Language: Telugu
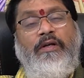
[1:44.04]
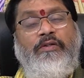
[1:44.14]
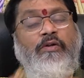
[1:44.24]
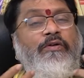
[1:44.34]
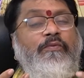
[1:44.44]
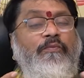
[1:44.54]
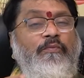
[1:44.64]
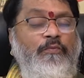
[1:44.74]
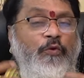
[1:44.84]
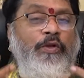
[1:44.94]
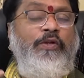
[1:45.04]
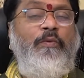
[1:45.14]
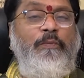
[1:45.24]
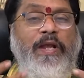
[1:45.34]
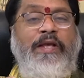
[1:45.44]
యు ఆర్ డూయింగ్
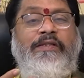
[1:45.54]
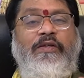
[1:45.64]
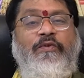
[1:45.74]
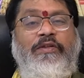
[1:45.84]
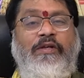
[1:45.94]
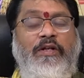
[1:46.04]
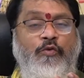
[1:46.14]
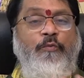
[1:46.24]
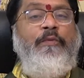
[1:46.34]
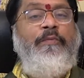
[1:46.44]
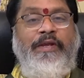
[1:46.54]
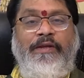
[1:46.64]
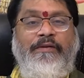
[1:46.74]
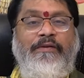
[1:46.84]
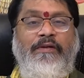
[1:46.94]
యువర్ ప్లాన్స్ ఎవ్రీథింగ్ ఆన్ హ్యూమన్
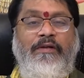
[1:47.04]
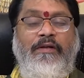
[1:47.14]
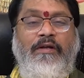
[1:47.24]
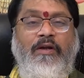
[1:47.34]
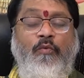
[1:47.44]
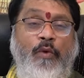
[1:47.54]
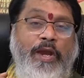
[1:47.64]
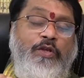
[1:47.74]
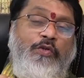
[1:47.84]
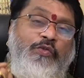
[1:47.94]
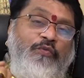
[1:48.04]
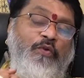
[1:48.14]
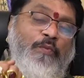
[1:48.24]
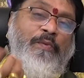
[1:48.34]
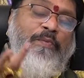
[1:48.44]
బీయింగ్ వాల్యూస్ ఫర్
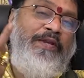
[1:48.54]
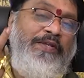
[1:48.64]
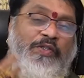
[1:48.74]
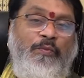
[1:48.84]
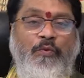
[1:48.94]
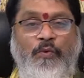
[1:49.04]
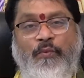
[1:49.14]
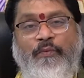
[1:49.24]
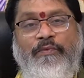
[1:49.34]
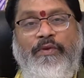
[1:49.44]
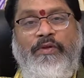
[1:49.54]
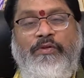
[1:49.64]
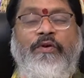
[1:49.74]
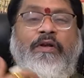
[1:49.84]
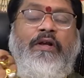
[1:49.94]
హ్యూమన్ బీయింగ్ ఈజ్ అ మోర్
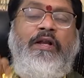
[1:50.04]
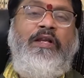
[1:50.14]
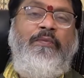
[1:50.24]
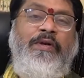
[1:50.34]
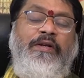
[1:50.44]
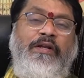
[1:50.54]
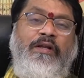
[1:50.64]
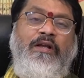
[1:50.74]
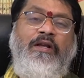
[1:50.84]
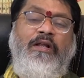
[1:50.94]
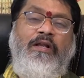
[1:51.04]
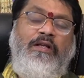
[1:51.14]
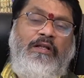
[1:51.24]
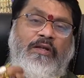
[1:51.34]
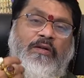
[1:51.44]
యు ఆర్ అల్టిమేట్
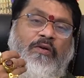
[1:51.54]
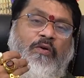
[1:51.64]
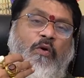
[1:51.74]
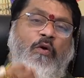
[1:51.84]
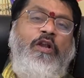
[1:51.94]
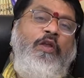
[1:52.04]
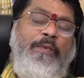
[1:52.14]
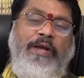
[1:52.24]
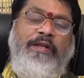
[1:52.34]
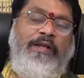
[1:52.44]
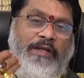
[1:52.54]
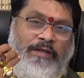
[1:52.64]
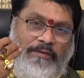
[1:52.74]
గోల్డీ మ్యాన్ ఇన్